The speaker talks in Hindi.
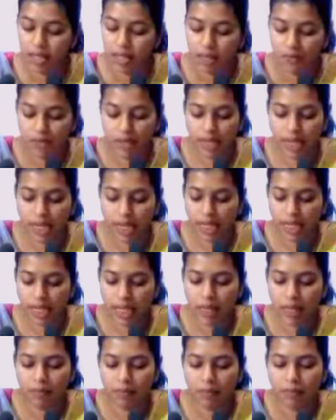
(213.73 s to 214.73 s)
फिर आए
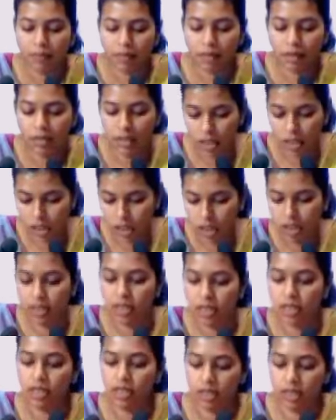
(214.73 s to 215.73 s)
थे दर्शन
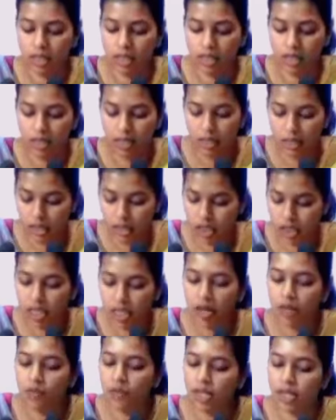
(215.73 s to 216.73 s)

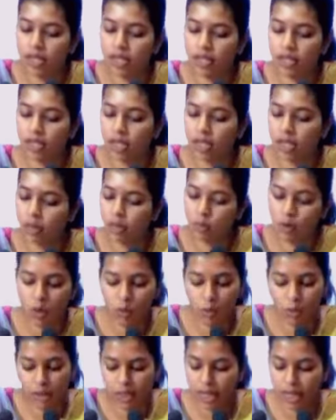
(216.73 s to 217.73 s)
दर्शनावरण कर्म और
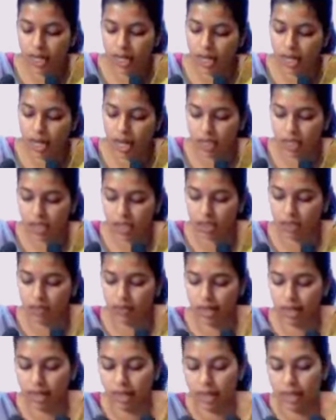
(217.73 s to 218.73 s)
उनके आश्रव
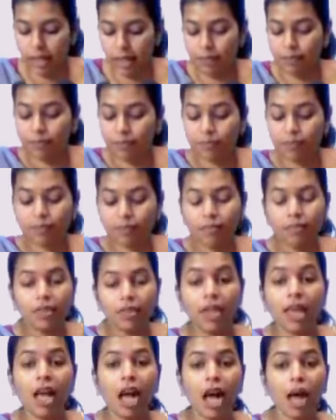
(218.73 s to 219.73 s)
के कारण
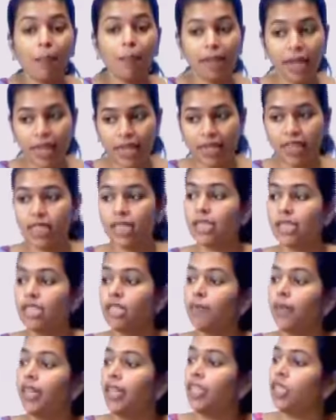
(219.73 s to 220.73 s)
आप एक चीज़
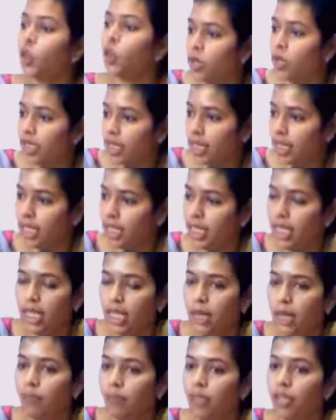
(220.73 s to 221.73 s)
में ये जोड़ सकते
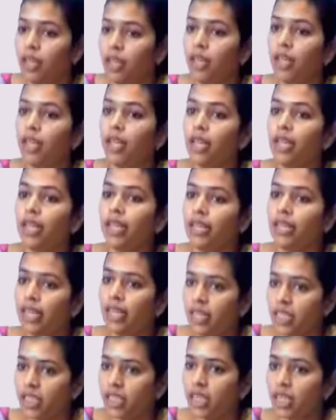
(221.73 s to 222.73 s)
थे
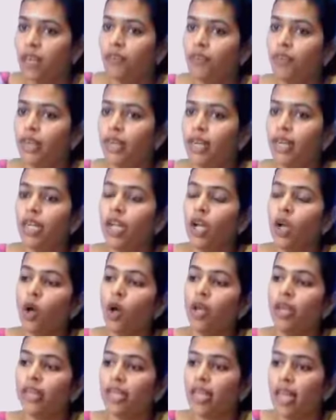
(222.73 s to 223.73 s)
दर्शनावरण
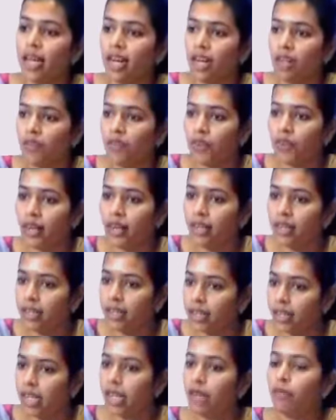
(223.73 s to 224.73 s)
और ज्ञानावरण
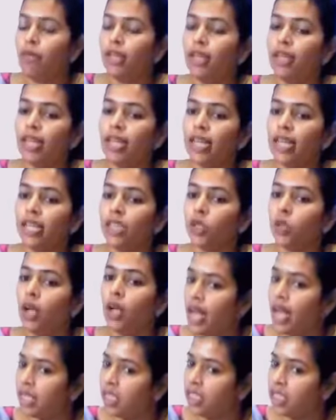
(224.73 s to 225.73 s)
कर्म के जो
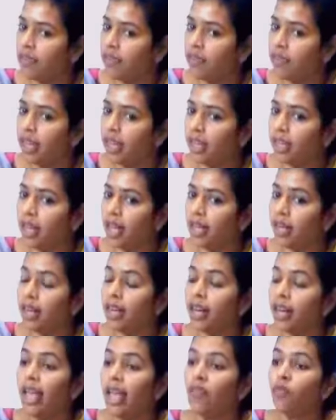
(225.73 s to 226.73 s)
आश्रव के
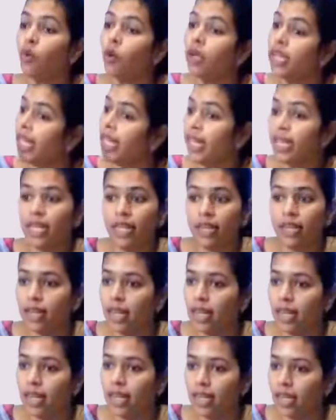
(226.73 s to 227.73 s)
कारण है वो एक ही
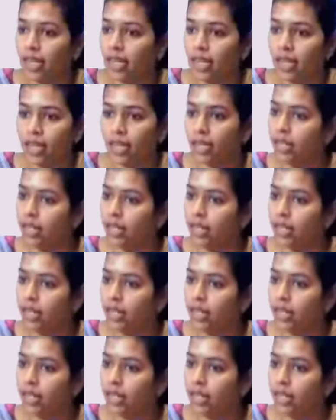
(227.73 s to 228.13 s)
कहे गए हैं